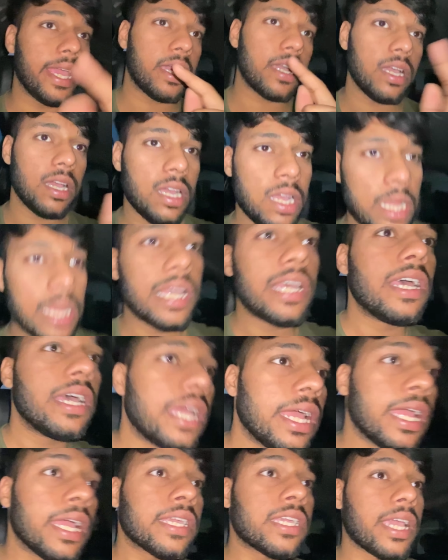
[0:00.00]
एक
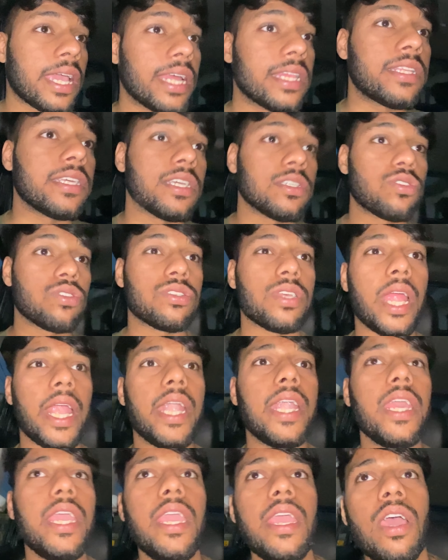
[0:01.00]
क्या कहते हैं
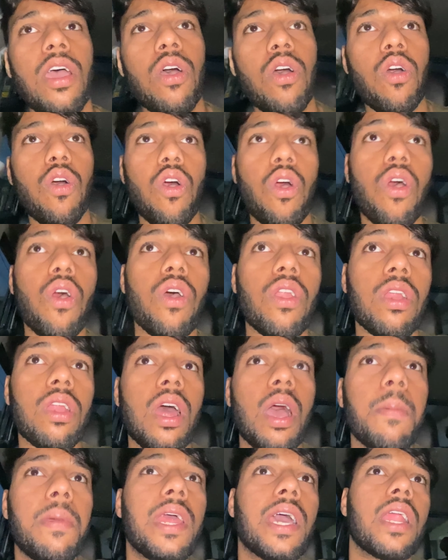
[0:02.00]
सोसाइटी और
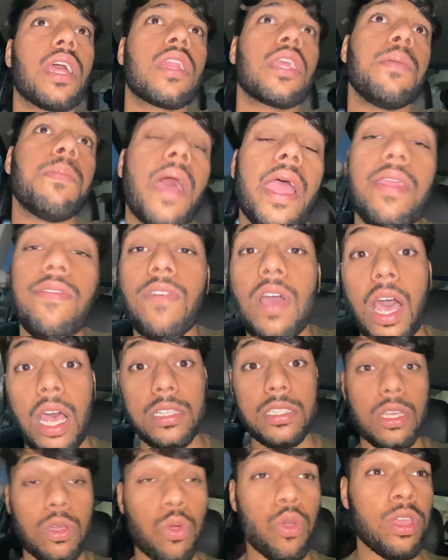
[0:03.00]
हमें लग रहा था कि भाई वहाँ
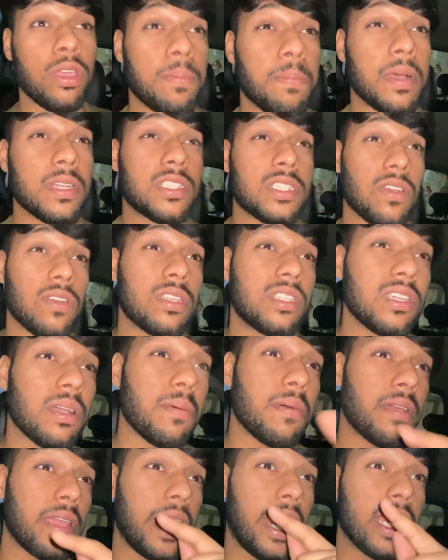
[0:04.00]
से कोई बच्चा वच्चा
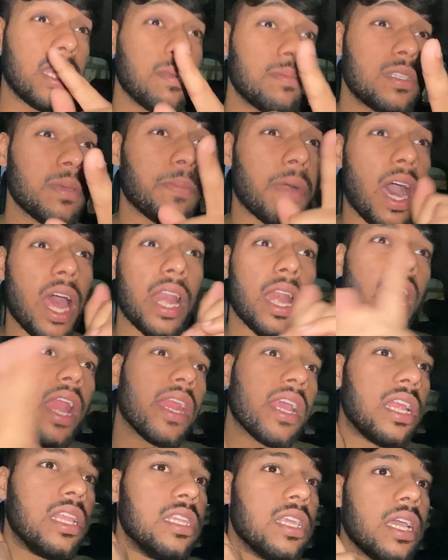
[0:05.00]
एकदम से बाहर ना
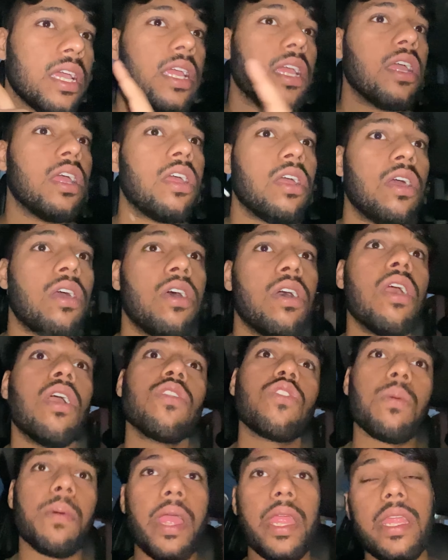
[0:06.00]
निकल जाए
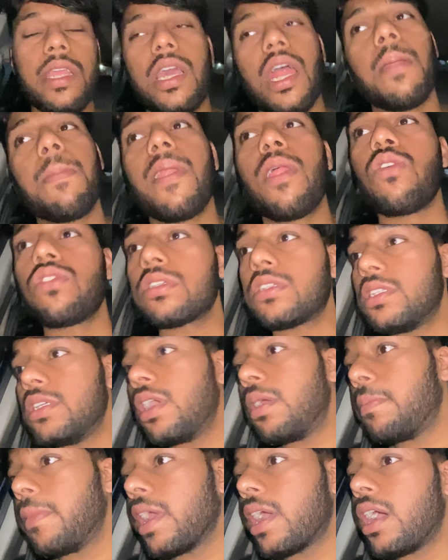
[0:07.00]
तो भाई गड़बड़ दोस्ती है
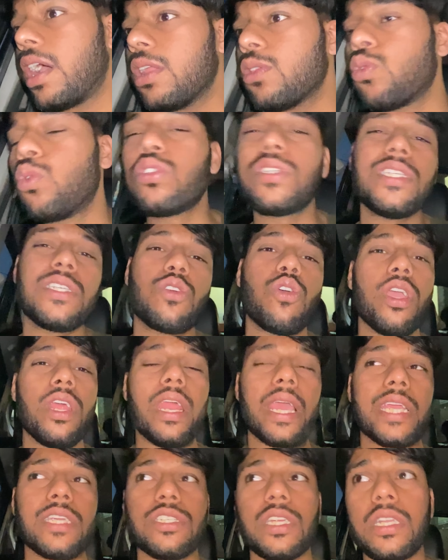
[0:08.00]
हमने कहा दूसरी से कोई
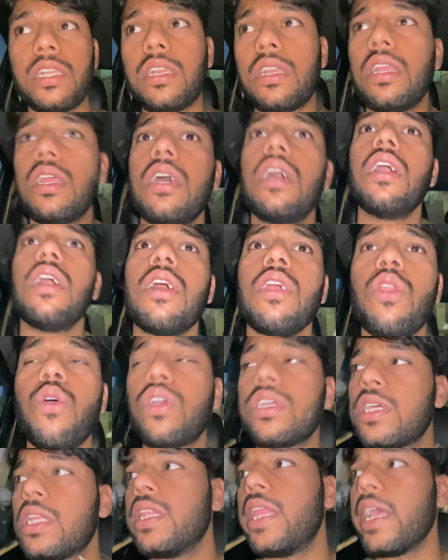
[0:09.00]
लोकेशन
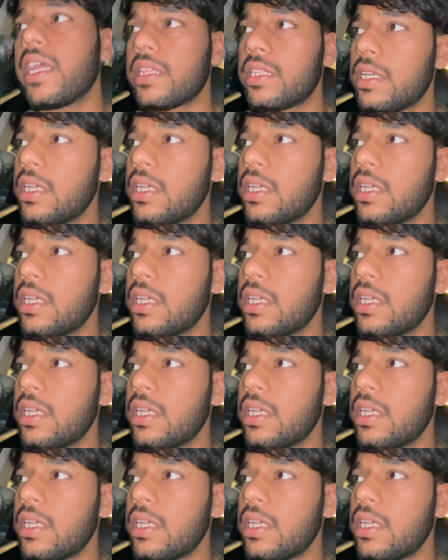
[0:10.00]
लोकेशन देखते